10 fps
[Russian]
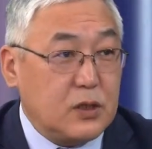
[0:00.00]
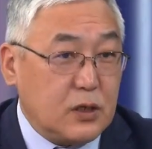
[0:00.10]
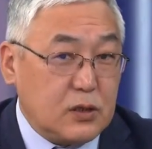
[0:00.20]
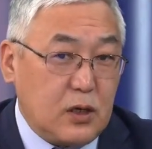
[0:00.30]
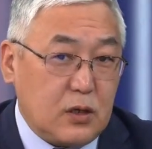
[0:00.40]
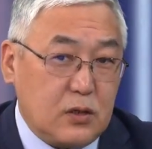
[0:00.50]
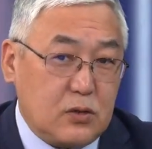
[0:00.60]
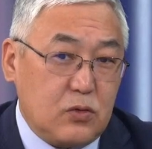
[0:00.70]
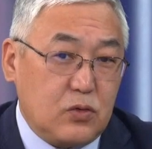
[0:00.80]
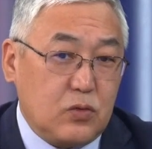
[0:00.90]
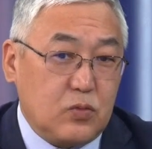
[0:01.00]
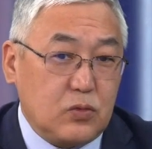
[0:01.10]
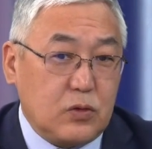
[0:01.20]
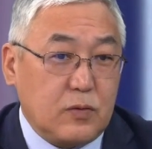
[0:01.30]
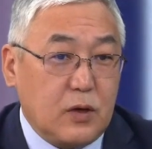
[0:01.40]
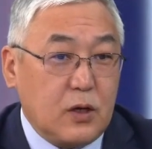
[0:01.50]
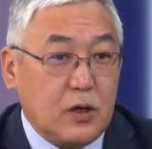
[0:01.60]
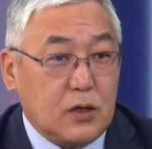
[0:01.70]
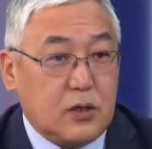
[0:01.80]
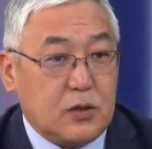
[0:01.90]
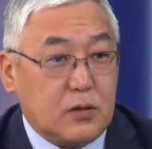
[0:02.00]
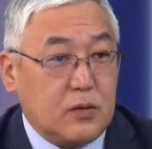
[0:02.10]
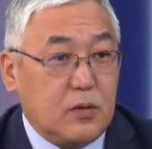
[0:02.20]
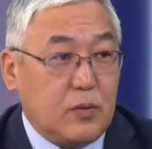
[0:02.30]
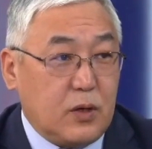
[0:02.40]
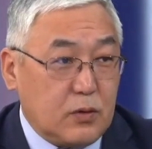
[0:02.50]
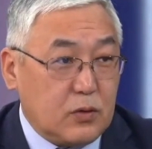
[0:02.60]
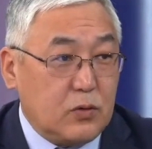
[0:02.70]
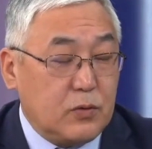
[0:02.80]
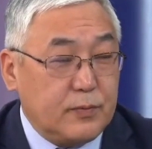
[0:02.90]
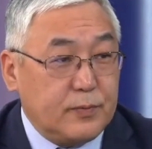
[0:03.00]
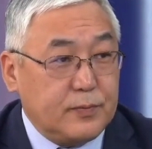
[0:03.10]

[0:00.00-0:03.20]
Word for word: тех населенных пунктов к паводку. Угу.